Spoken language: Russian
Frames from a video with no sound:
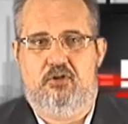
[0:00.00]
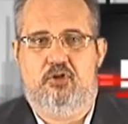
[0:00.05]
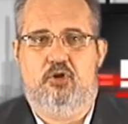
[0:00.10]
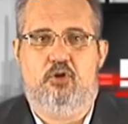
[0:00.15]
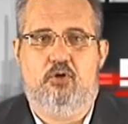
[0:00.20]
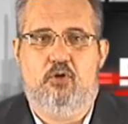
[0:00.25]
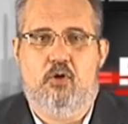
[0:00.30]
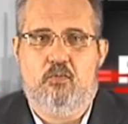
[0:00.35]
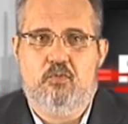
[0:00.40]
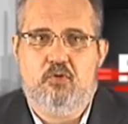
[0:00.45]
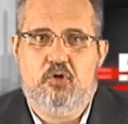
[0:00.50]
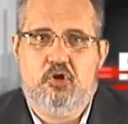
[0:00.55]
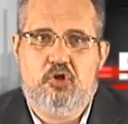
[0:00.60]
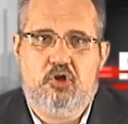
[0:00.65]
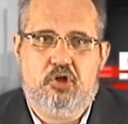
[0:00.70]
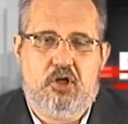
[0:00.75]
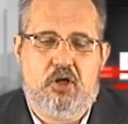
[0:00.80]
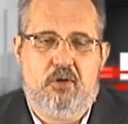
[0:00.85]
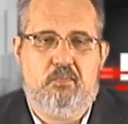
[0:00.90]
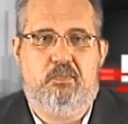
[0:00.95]

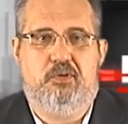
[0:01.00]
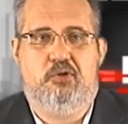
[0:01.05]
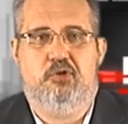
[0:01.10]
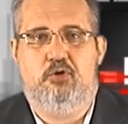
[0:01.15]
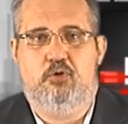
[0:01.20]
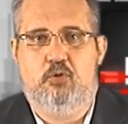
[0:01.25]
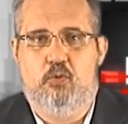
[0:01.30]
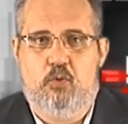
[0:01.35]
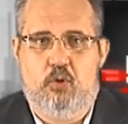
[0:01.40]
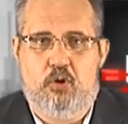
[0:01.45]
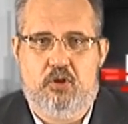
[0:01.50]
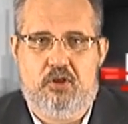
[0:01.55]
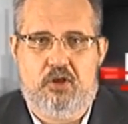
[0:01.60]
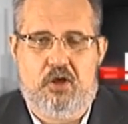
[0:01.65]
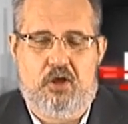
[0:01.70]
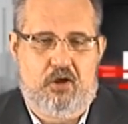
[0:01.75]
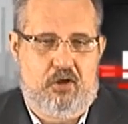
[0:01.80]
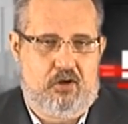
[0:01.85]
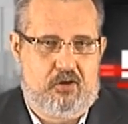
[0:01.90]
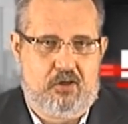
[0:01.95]
чиновничья
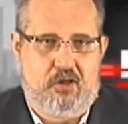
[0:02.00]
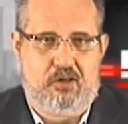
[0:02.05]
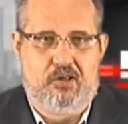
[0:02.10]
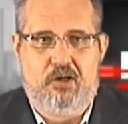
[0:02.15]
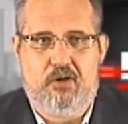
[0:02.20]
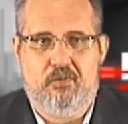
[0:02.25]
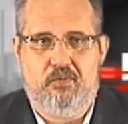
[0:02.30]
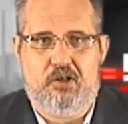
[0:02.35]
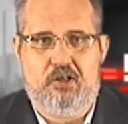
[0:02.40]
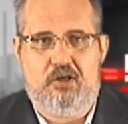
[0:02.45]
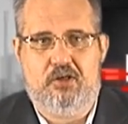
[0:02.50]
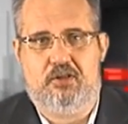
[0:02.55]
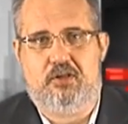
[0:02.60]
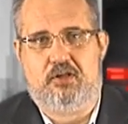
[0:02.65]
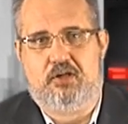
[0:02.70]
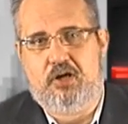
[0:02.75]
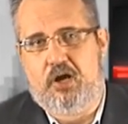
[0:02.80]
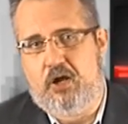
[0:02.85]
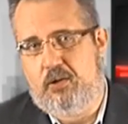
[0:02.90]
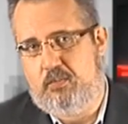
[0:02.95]
псюрня, как говорит
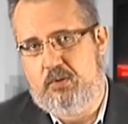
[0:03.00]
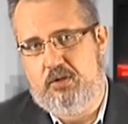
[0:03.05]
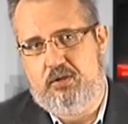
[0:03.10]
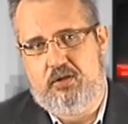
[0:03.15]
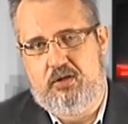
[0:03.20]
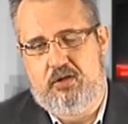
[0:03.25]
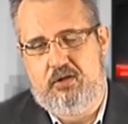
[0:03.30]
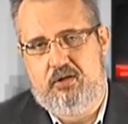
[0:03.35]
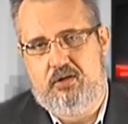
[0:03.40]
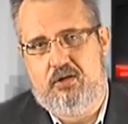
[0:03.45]
Каменный,